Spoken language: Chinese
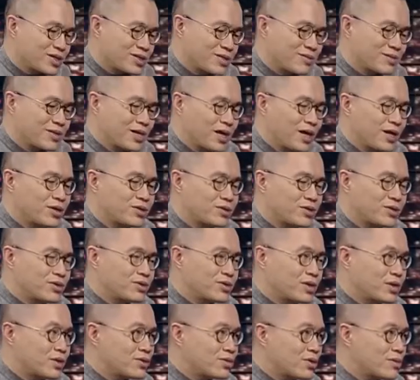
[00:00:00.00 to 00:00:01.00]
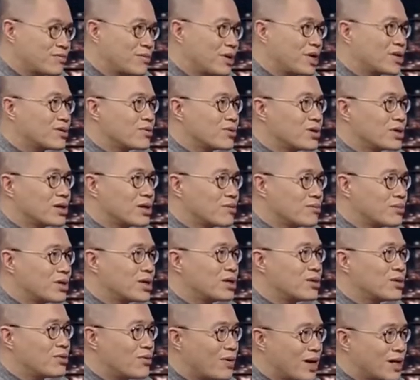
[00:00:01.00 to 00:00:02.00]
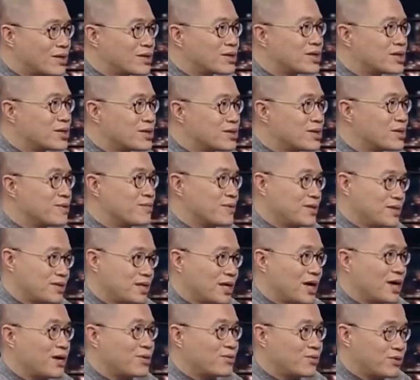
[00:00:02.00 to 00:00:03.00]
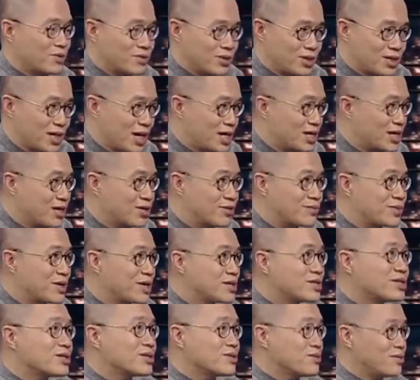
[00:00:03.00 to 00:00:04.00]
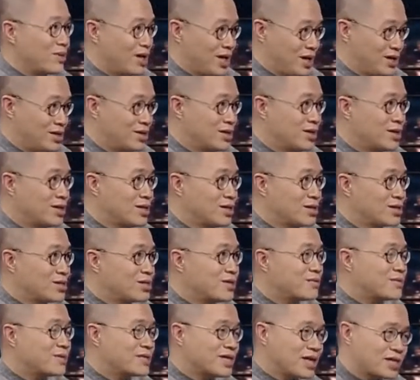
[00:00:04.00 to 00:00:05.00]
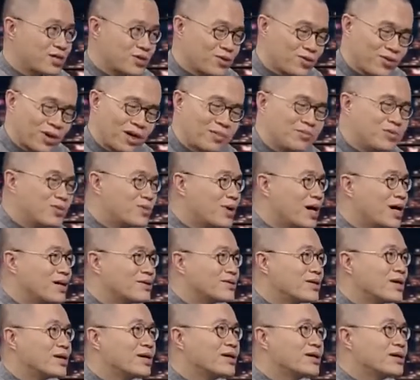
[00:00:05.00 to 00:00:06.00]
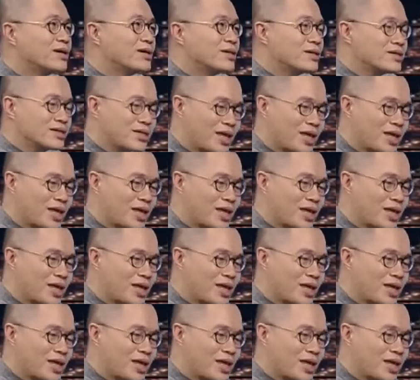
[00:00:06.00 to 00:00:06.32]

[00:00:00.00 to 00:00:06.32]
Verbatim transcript: 怎么样？就你说美国能不能还得清这笔债？我觉得大家都别指望，这笔债是还不完的。对。